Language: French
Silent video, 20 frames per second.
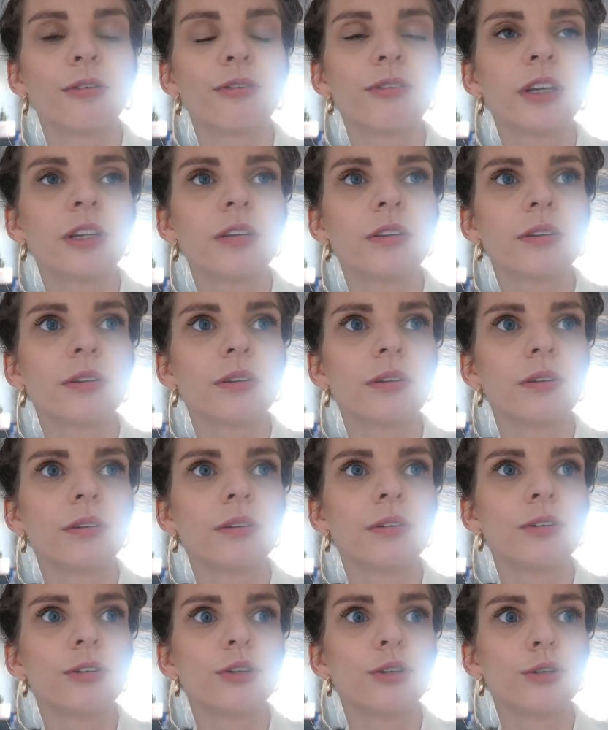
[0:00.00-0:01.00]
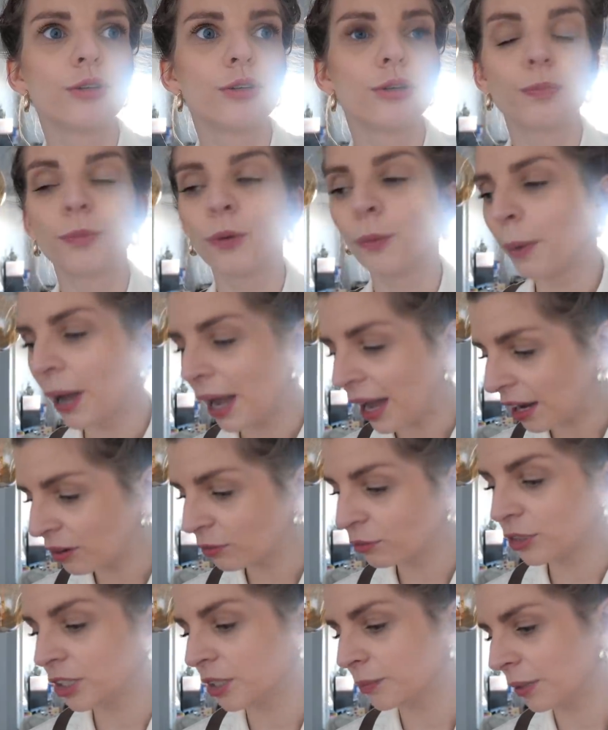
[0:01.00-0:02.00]
en fait, je ne peux pas
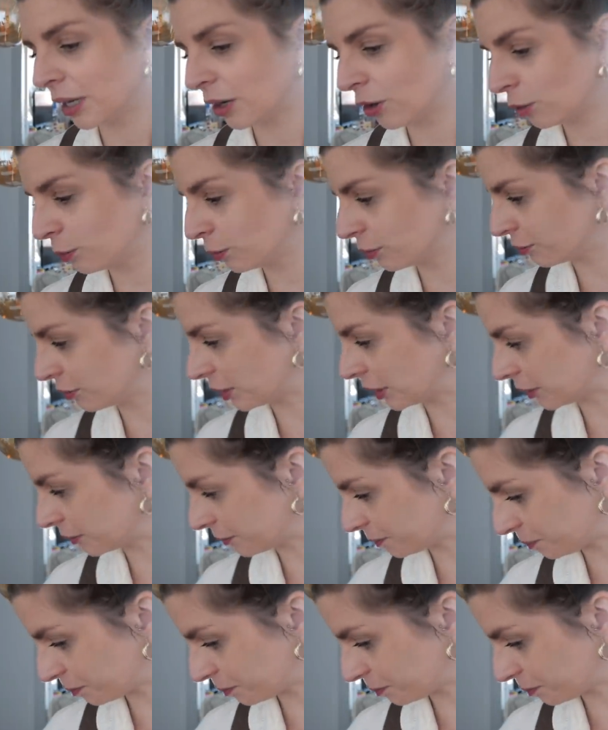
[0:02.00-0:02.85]
rallonger ma robe en fait.